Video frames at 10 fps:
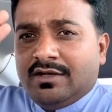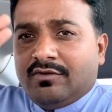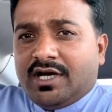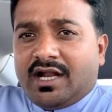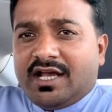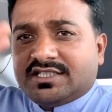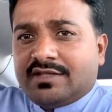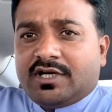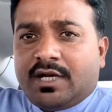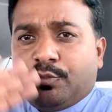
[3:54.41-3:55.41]
वगैरह लाइसेंस
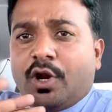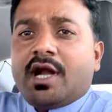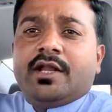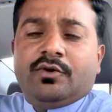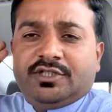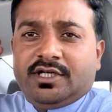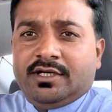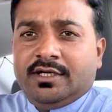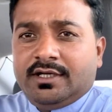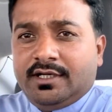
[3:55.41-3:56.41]
वगैरह पूरे रेडी हो जाएंगे
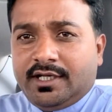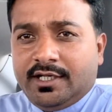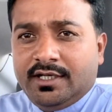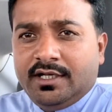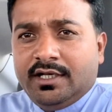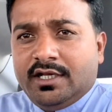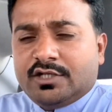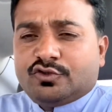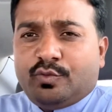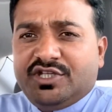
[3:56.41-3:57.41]
ठीक है एक
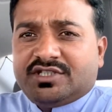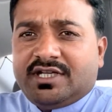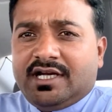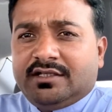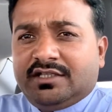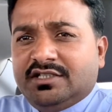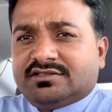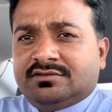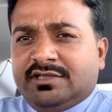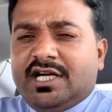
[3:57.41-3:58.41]
सौ बीस रियाल तीस
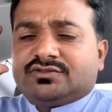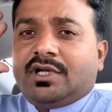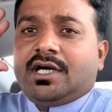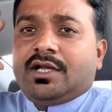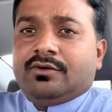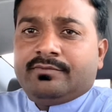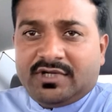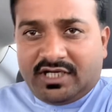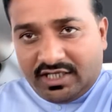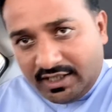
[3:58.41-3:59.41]
डेढ़ सौ लगा लो
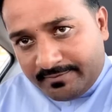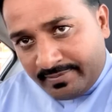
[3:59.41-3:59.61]
ठीक है